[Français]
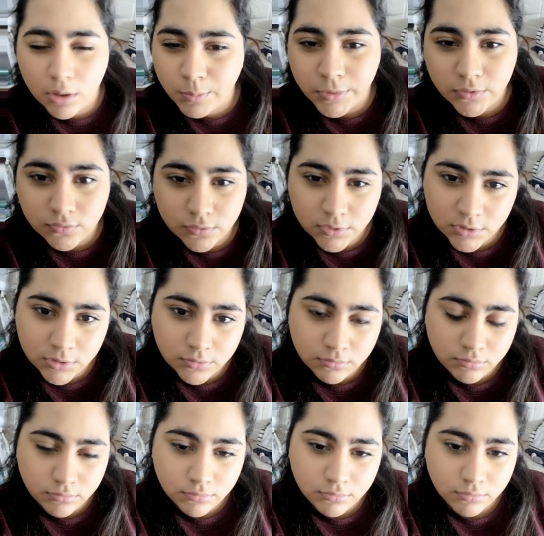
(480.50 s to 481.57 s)
pas de souci.
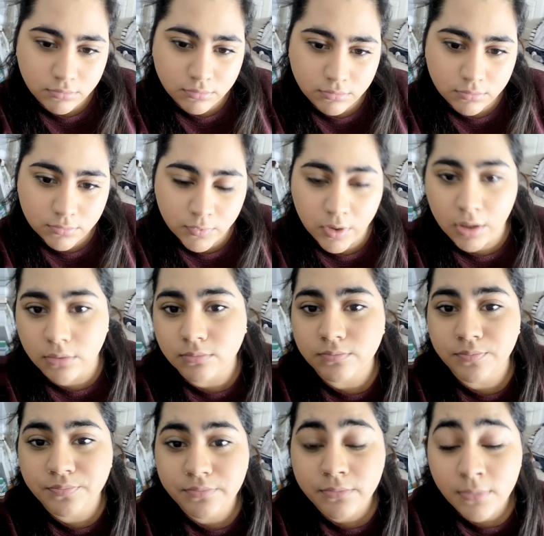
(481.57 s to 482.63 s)
Voilà.
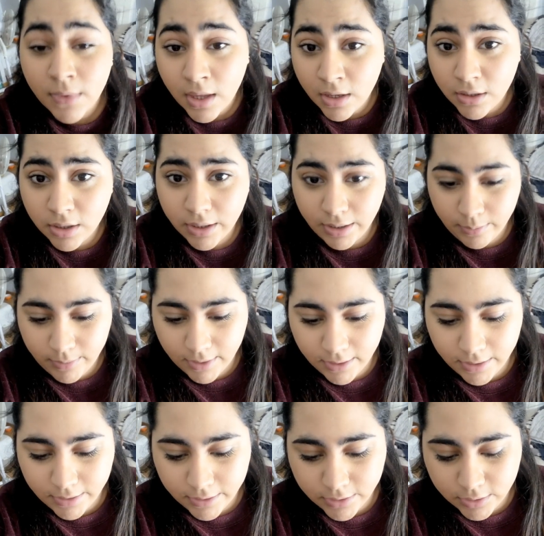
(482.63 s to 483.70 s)
Eh
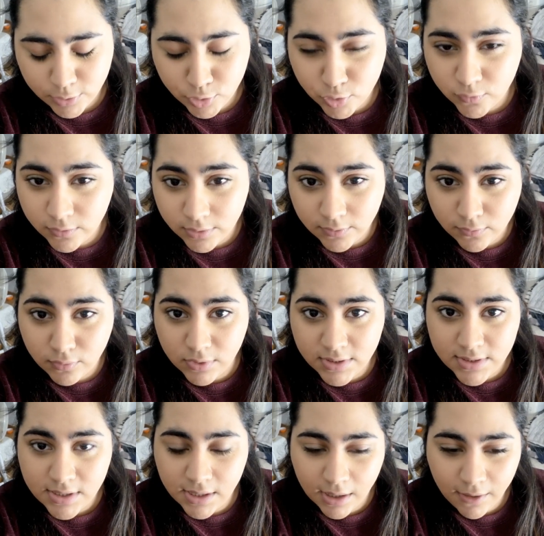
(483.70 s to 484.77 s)
bien, je vais vous
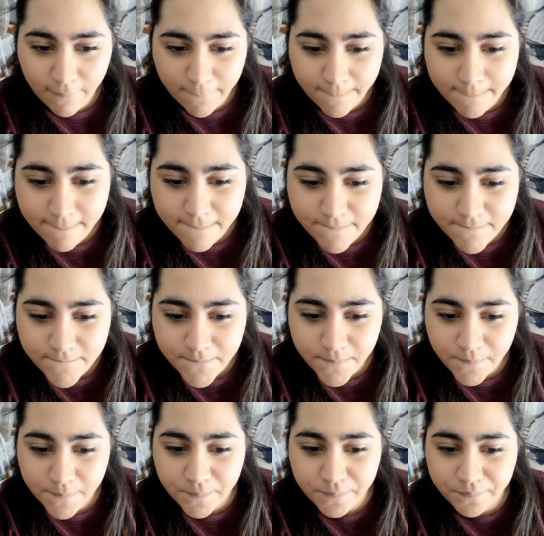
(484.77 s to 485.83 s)
laisser là.
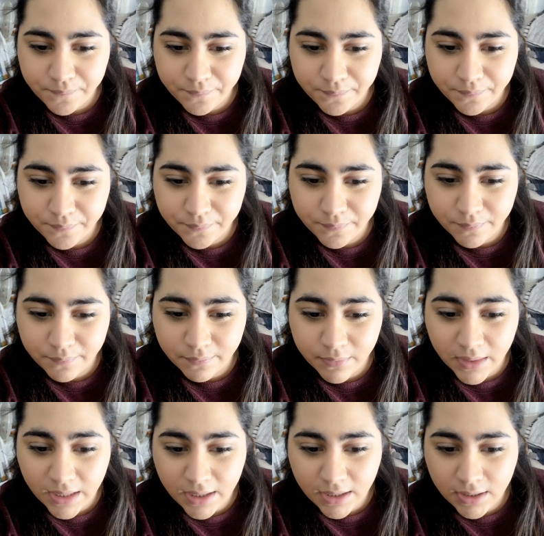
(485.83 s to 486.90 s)
Hmm.
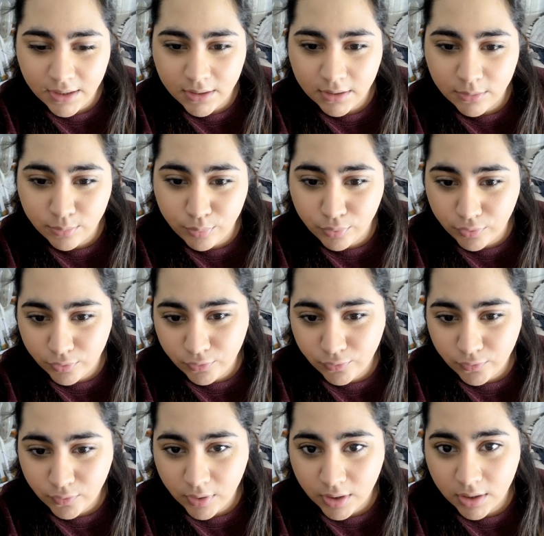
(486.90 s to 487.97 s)
pour une
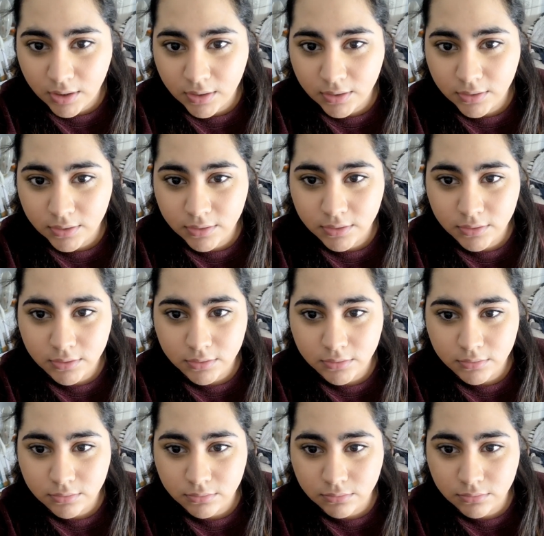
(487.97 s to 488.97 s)
fois, euh,